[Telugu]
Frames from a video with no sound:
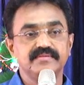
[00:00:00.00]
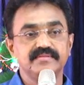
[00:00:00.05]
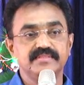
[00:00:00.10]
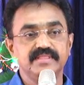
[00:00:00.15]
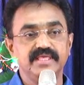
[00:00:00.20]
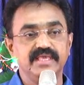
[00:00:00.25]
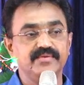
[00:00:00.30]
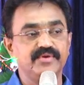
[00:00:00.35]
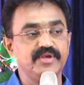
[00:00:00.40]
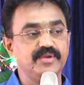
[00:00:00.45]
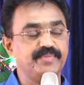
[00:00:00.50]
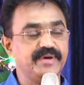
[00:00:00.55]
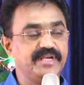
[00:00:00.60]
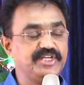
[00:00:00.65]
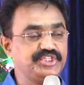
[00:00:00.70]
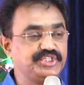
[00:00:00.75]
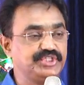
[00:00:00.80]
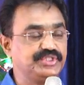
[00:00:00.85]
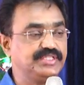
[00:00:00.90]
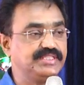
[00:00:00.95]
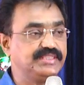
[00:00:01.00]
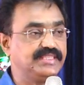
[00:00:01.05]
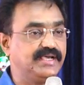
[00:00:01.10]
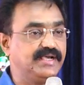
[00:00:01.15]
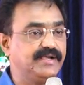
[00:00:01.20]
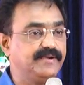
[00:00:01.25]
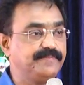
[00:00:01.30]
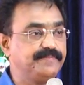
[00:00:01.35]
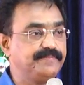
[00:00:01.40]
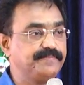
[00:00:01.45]
దేవుని పరిశుద్ధత
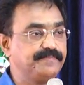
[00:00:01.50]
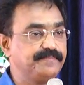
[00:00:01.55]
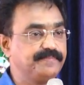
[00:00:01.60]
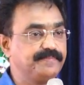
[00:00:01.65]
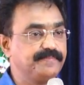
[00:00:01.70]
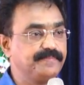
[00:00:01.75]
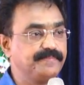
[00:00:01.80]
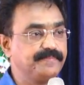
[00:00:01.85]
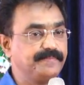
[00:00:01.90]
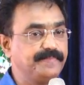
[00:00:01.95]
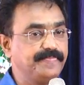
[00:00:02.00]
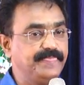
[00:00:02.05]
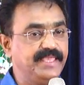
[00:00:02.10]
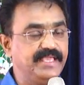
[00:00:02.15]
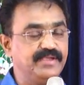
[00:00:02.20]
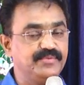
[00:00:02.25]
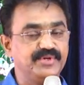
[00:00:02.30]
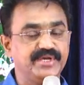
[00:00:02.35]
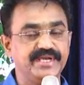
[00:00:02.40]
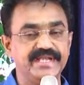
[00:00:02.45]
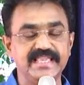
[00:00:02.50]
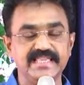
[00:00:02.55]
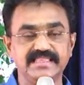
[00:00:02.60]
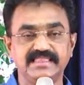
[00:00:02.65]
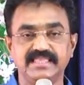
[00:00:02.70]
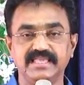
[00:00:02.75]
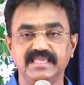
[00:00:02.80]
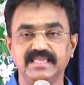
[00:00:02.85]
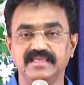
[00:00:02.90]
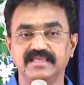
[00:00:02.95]
దేవుని
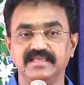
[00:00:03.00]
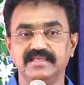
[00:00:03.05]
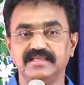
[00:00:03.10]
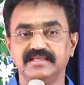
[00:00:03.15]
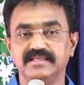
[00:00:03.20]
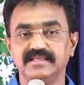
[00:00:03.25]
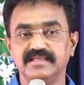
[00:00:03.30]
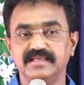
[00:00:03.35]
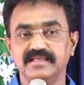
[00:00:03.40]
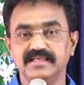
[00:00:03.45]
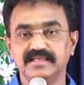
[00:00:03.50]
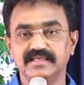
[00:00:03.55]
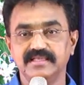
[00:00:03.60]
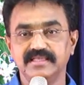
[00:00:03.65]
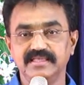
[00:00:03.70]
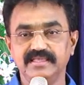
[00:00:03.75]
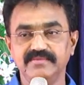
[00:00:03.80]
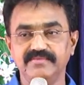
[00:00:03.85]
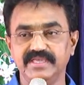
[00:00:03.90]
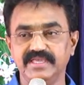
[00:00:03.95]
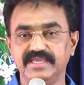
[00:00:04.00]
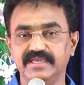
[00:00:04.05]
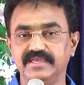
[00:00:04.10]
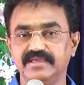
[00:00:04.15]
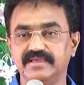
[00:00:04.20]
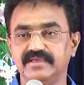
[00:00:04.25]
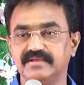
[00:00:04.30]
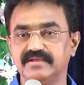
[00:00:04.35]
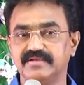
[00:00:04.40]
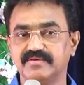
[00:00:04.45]
నీతి ఇవి
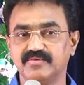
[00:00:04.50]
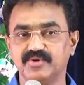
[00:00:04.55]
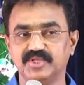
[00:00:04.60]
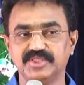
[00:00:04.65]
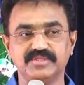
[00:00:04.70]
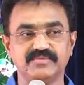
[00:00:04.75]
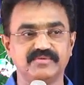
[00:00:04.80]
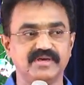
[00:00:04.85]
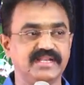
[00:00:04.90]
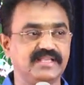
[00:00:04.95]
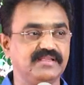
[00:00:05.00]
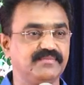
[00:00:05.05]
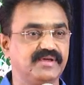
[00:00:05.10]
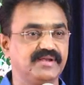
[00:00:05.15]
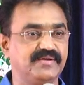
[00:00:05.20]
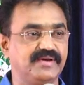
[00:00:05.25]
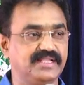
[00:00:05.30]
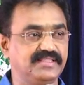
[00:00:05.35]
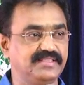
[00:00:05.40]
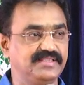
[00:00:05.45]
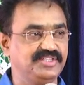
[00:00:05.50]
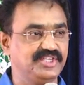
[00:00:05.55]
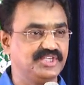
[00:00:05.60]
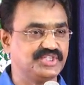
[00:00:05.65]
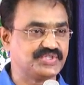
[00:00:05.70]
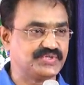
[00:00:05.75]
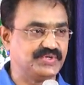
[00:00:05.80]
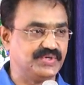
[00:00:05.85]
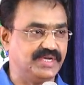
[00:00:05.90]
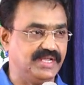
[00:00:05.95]
కొంతవరకు మనం అర్థం
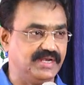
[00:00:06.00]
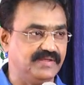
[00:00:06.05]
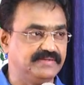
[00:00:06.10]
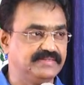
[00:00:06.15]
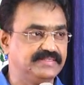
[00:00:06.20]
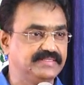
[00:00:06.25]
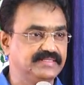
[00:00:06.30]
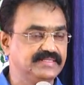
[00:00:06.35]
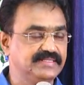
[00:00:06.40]
చేసుకోగలం